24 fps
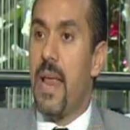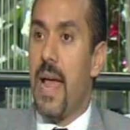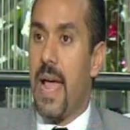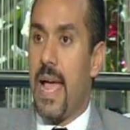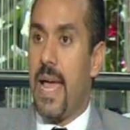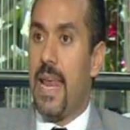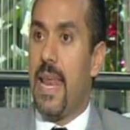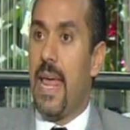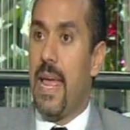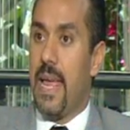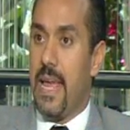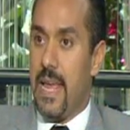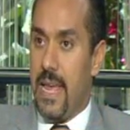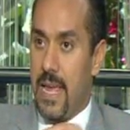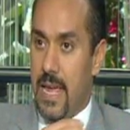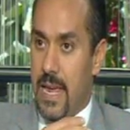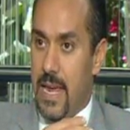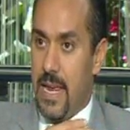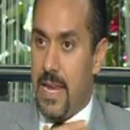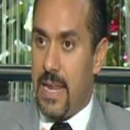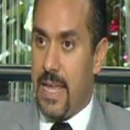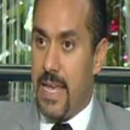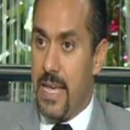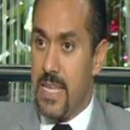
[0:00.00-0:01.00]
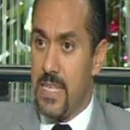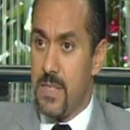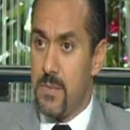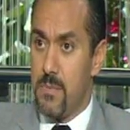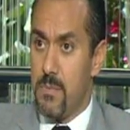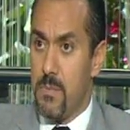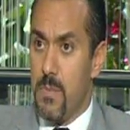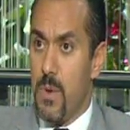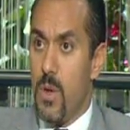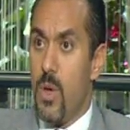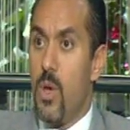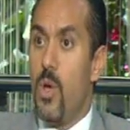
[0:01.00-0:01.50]
خلق الجسم
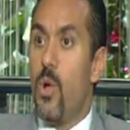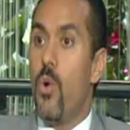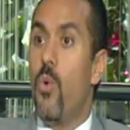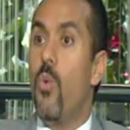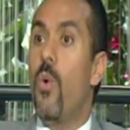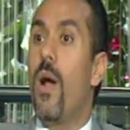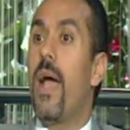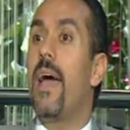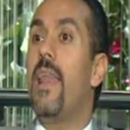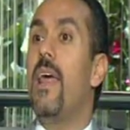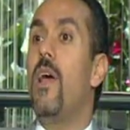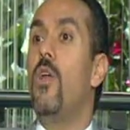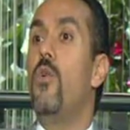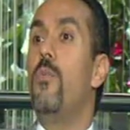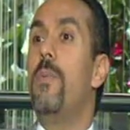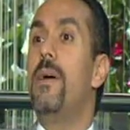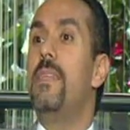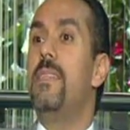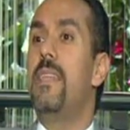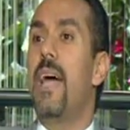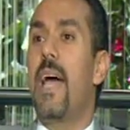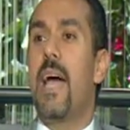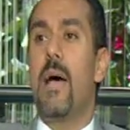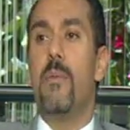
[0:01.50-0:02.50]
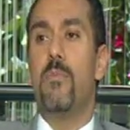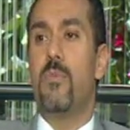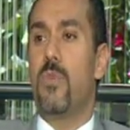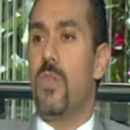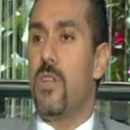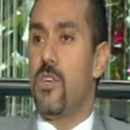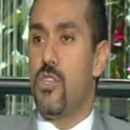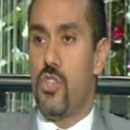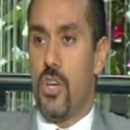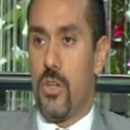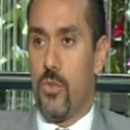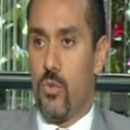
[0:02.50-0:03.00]
وخلق له ماده خام
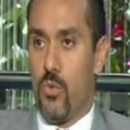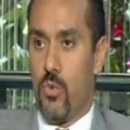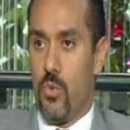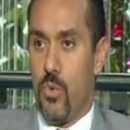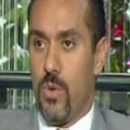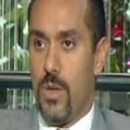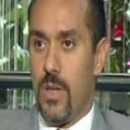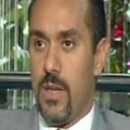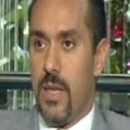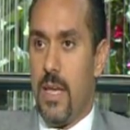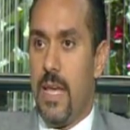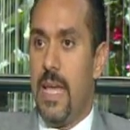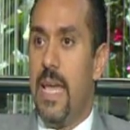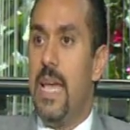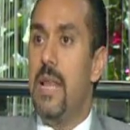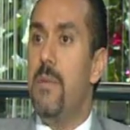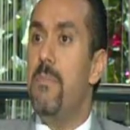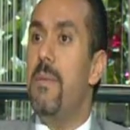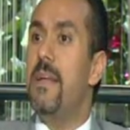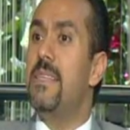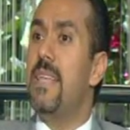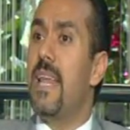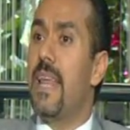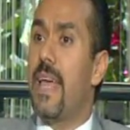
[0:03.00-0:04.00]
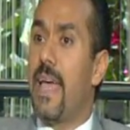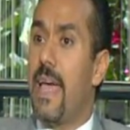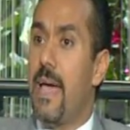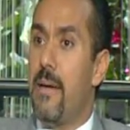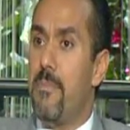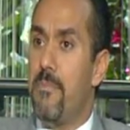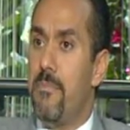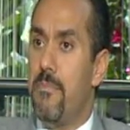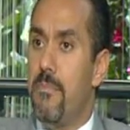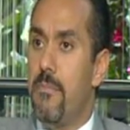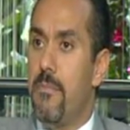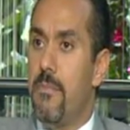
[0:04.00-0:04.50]
تنشطه طبعا ايه الماده
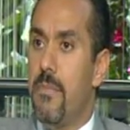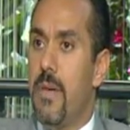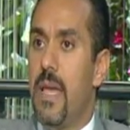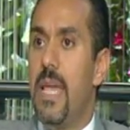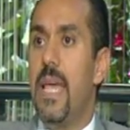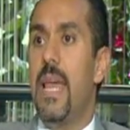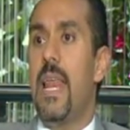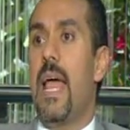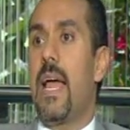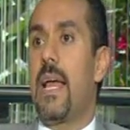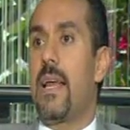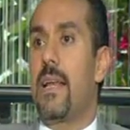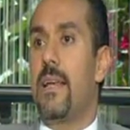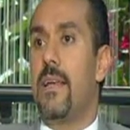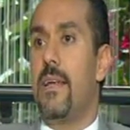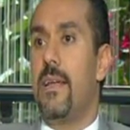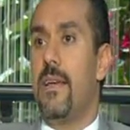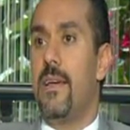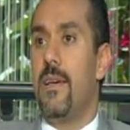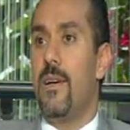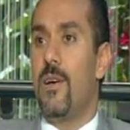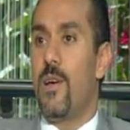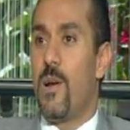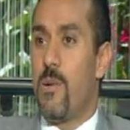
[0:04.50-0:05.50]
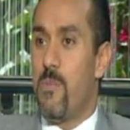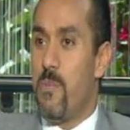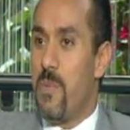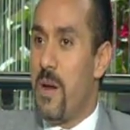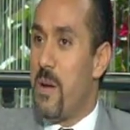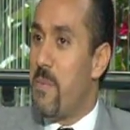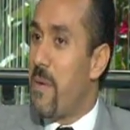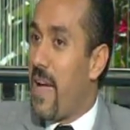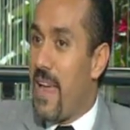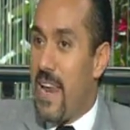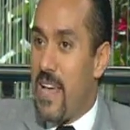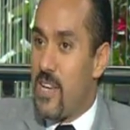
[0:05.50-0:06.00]
الخام هي الاكل مم. ربنا
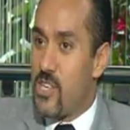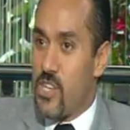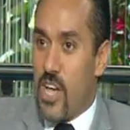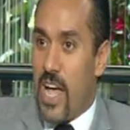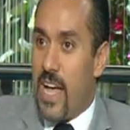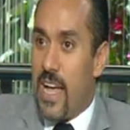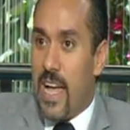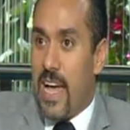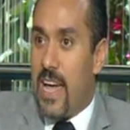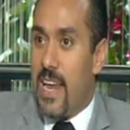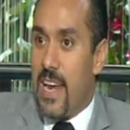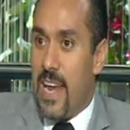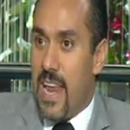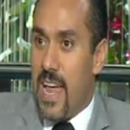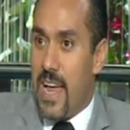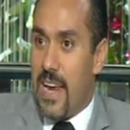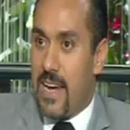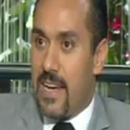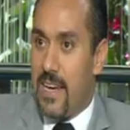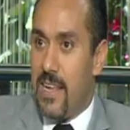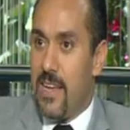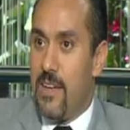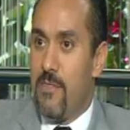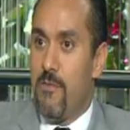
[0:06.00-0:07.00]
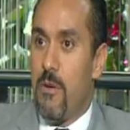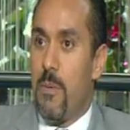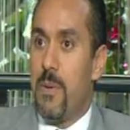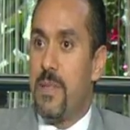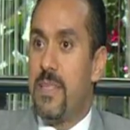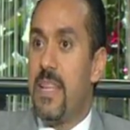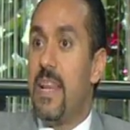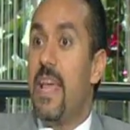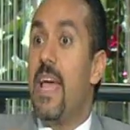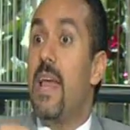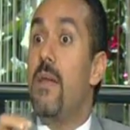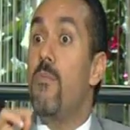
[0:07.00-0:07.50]
ما خلقش حاجه غير الاكل
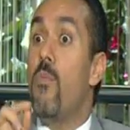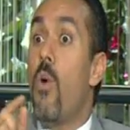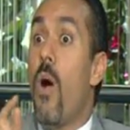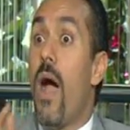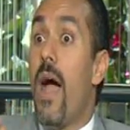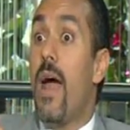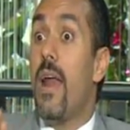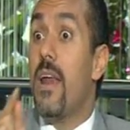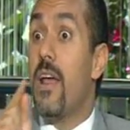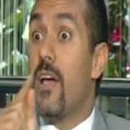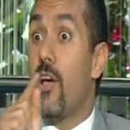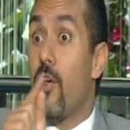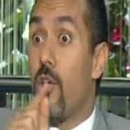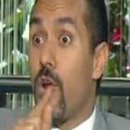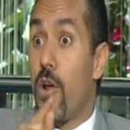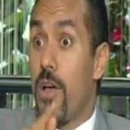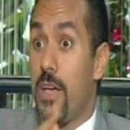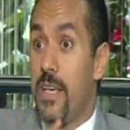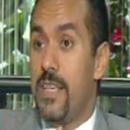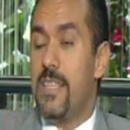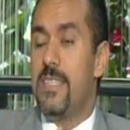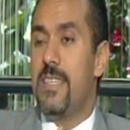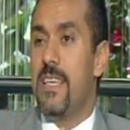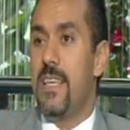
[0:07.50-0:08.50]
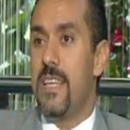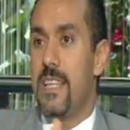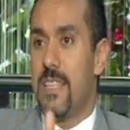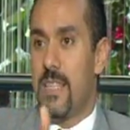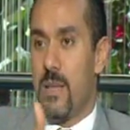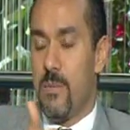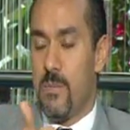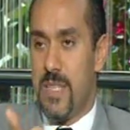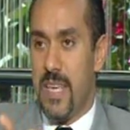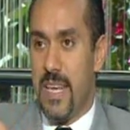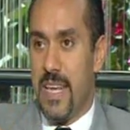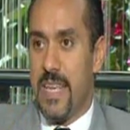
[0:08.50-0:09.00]
فبالتالي هي المحرك الرئيسي
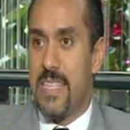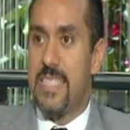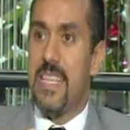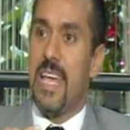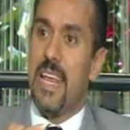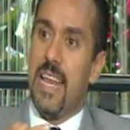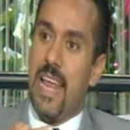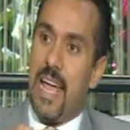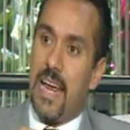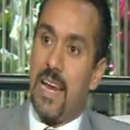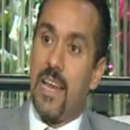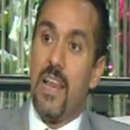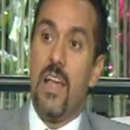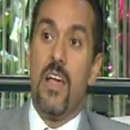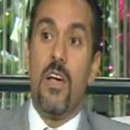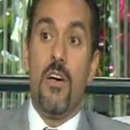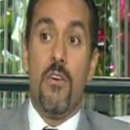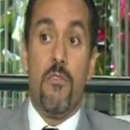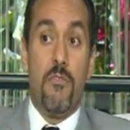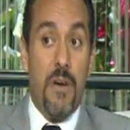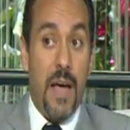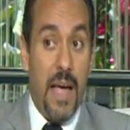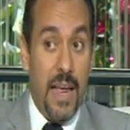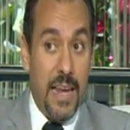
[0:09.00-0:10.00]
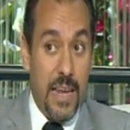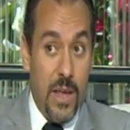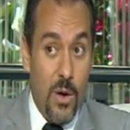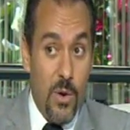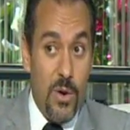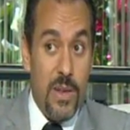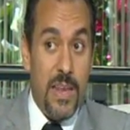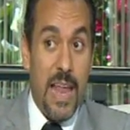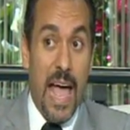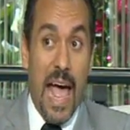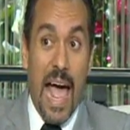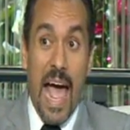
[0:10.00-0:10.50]
للتمثيل الغذائي الاكل, الأكل. فاحنا
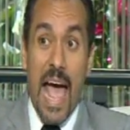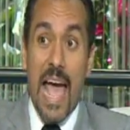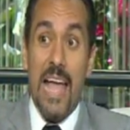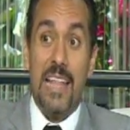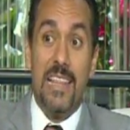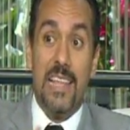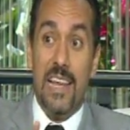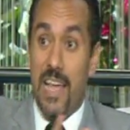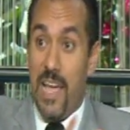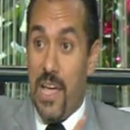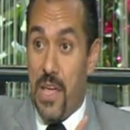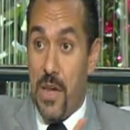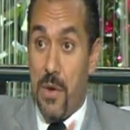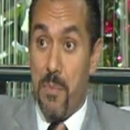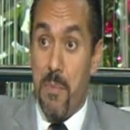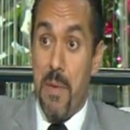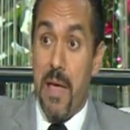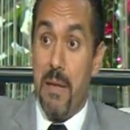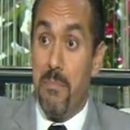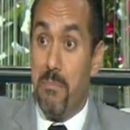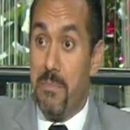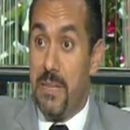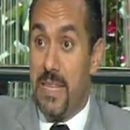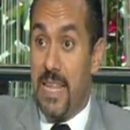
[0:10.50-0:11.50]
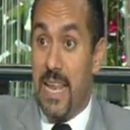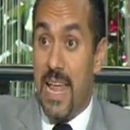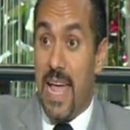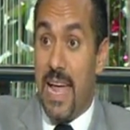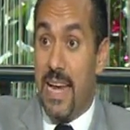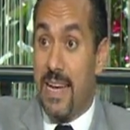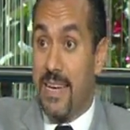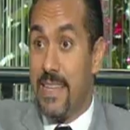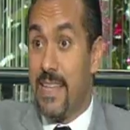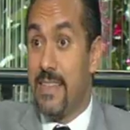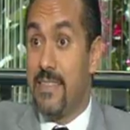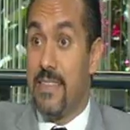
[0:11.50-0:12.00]
قلنا عهد الحرمان من
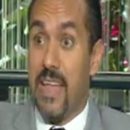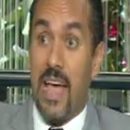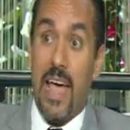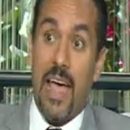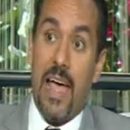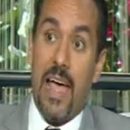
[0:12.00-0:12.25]
الاكل ده انتهى ده